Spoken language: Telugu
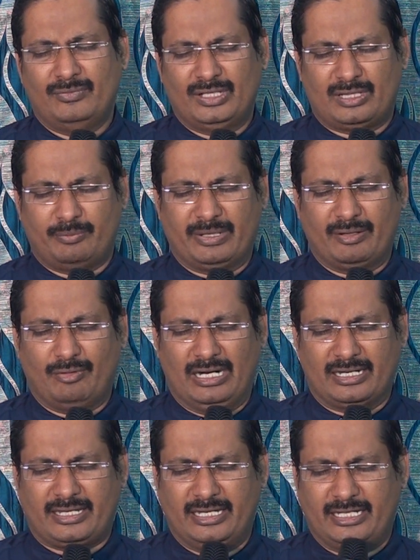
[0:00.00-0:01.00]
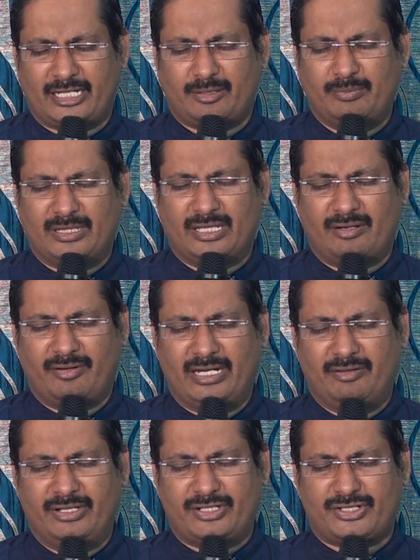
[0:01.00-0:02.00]
ఎత్తుబడిన వాక్యానికి ముద్ర
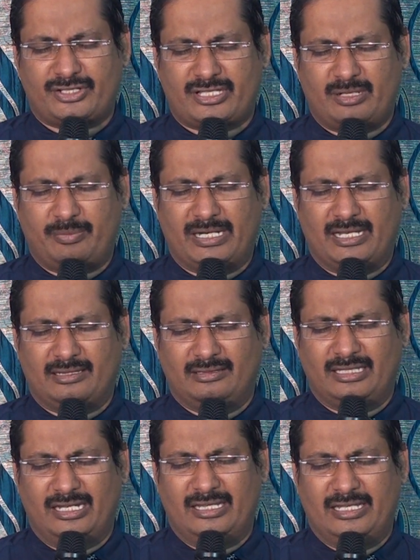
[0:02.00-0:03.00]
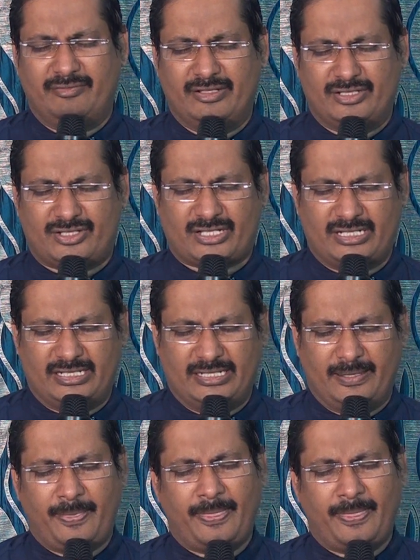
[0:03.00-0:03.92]
వేయండి వీక్షిస్తున్న బిడ్డలందరినీ దీవించండి